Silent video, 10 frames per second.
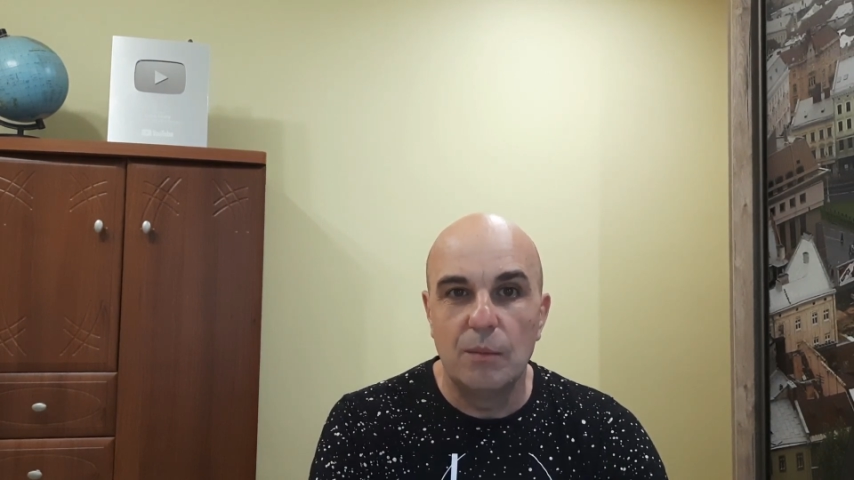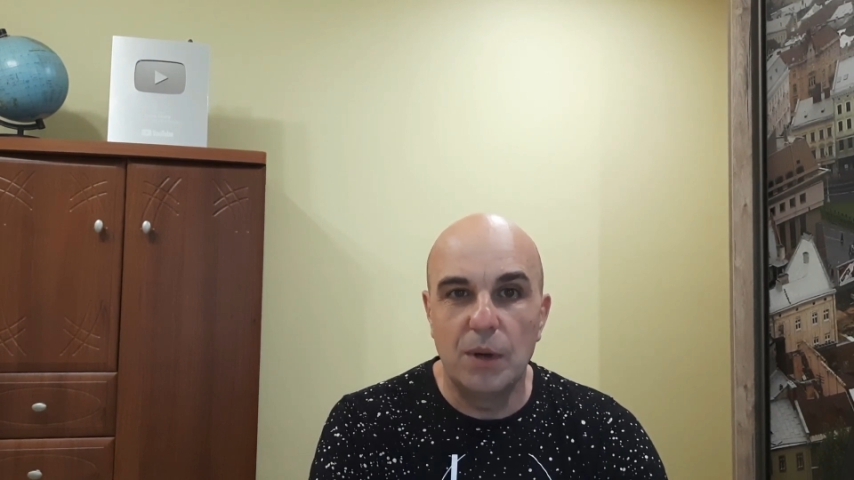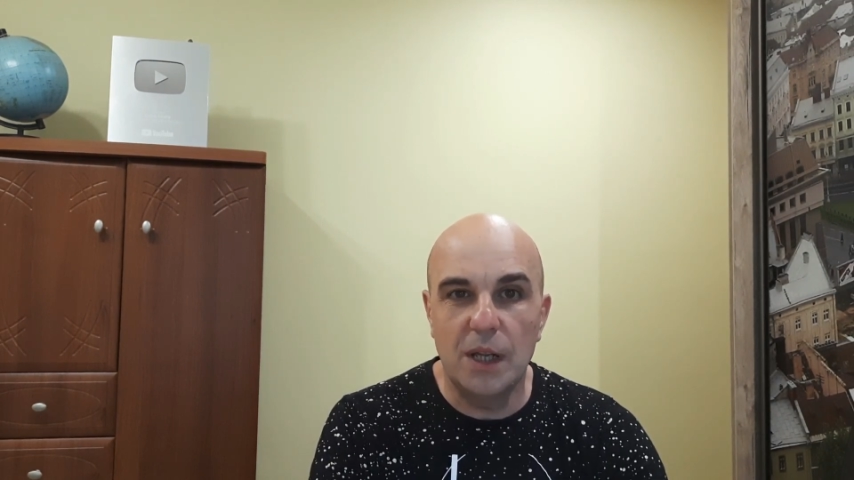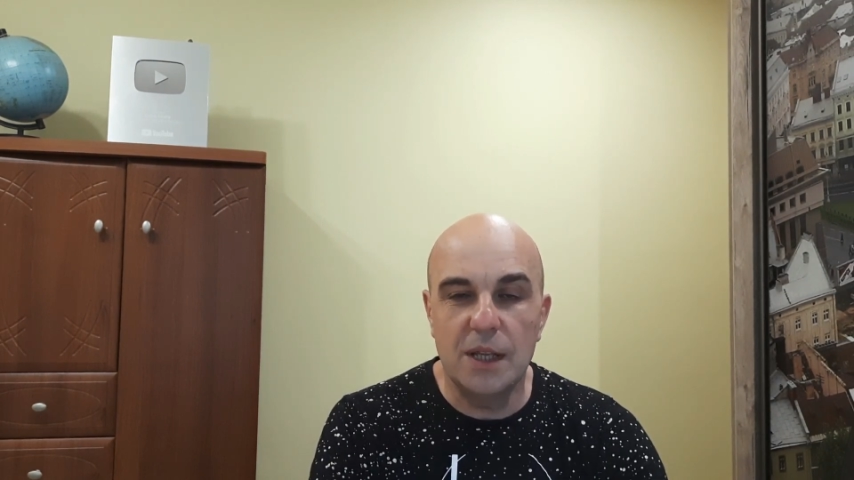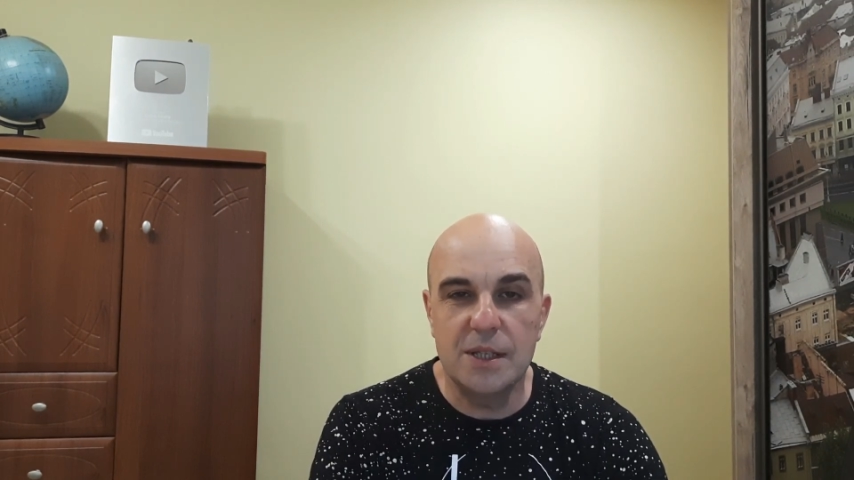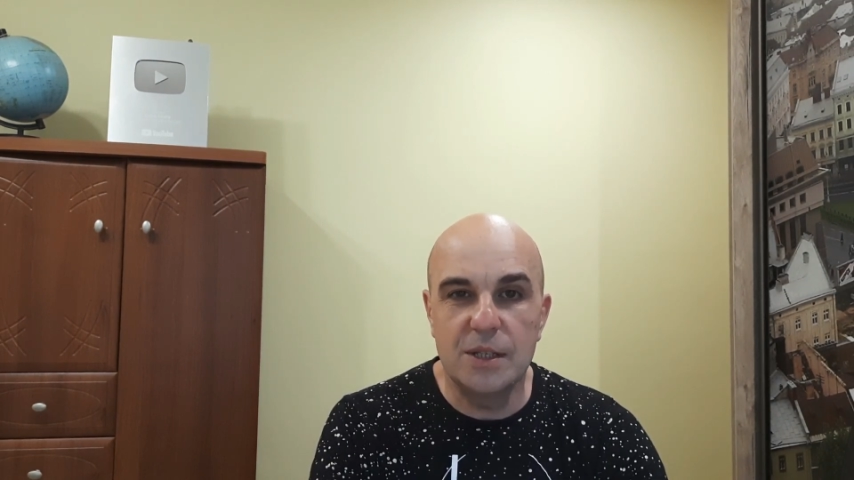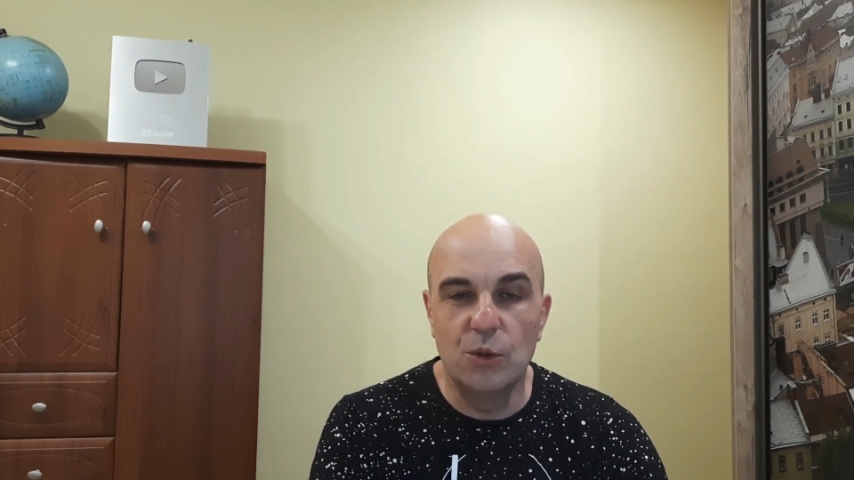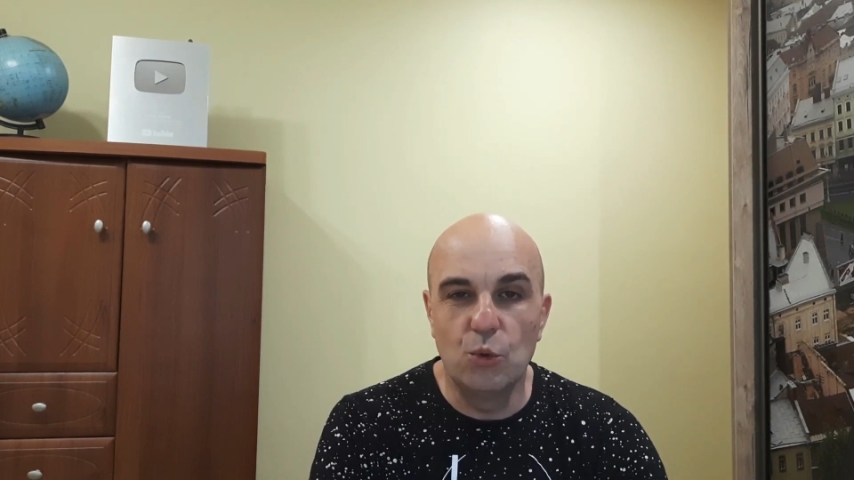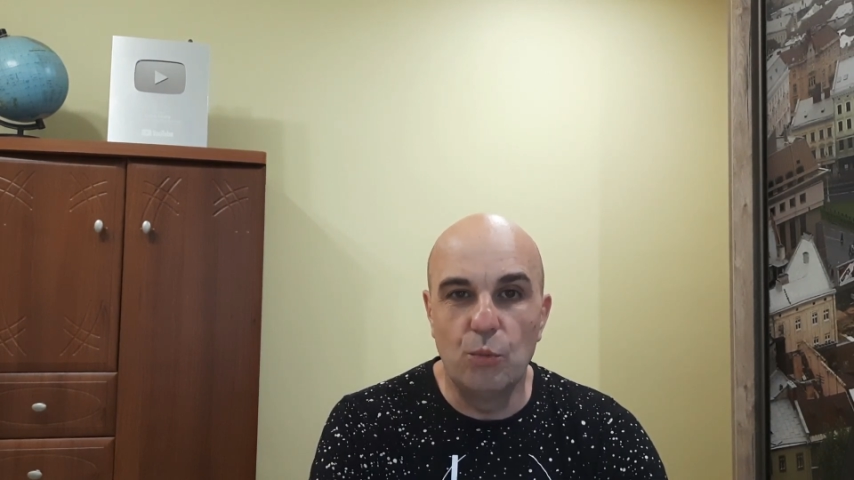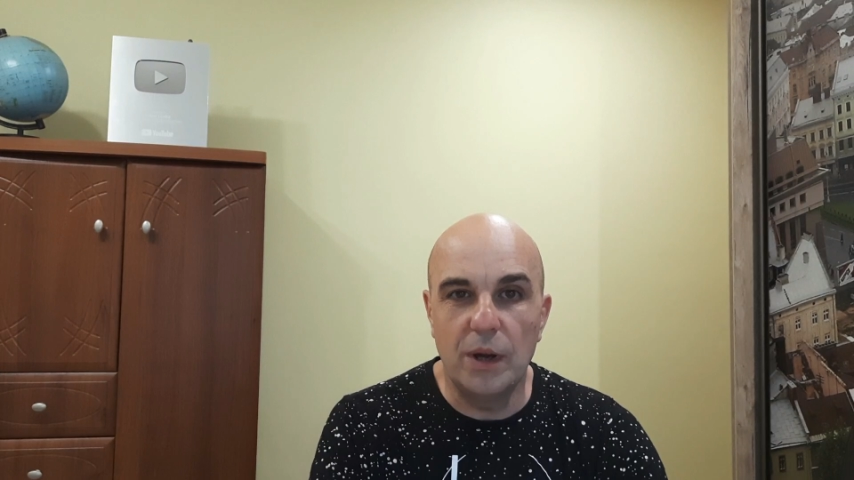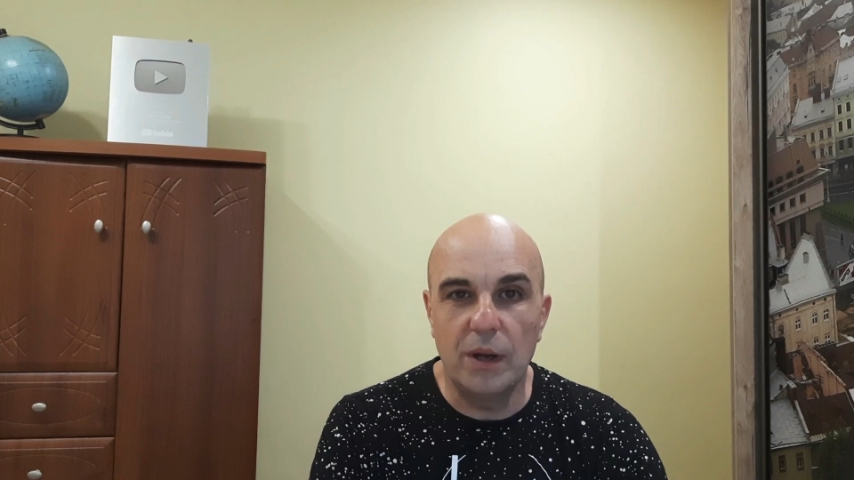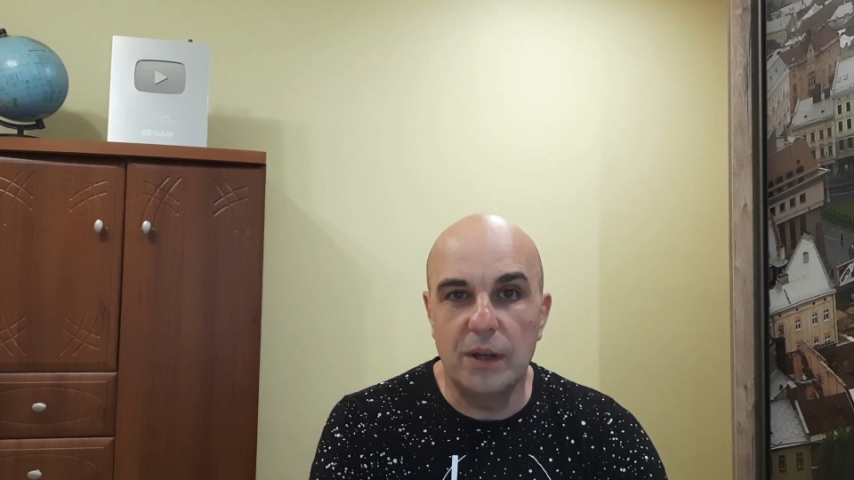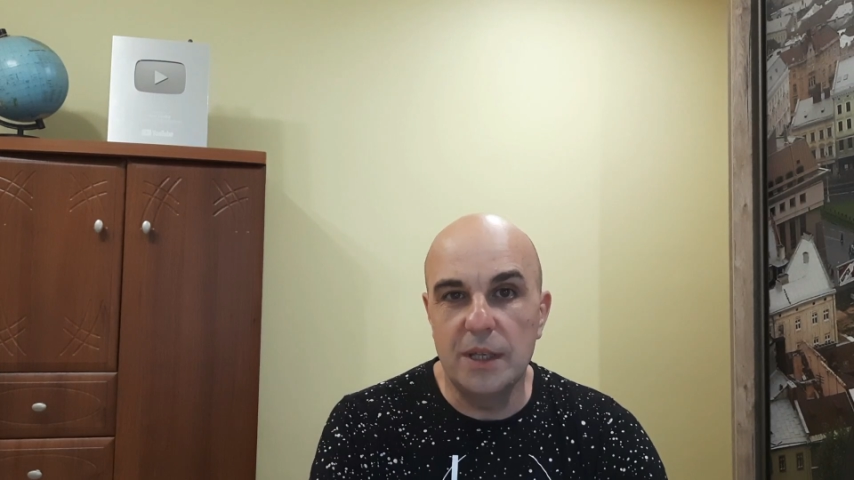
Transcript: Бралась группа